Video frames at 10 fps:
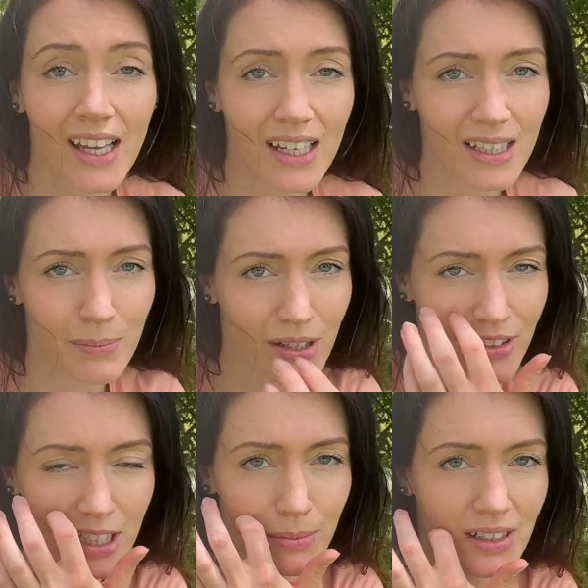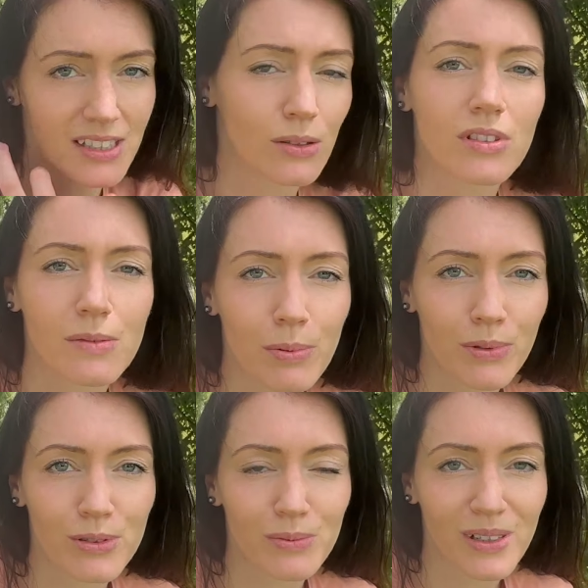Naprawdę chyba cały czas po
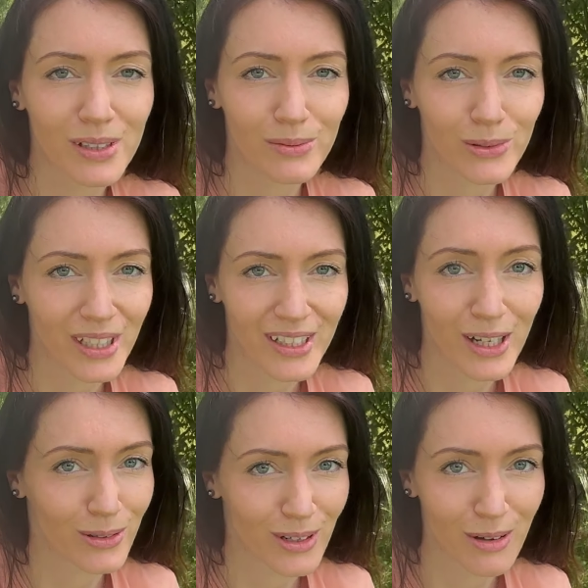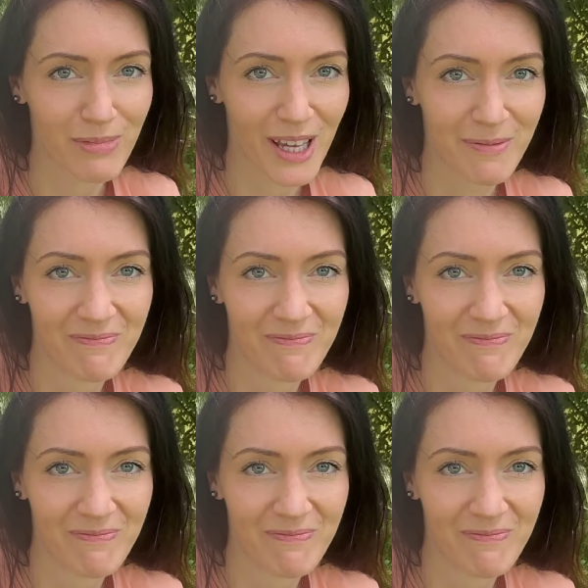prostu będą tutaj na urlopie.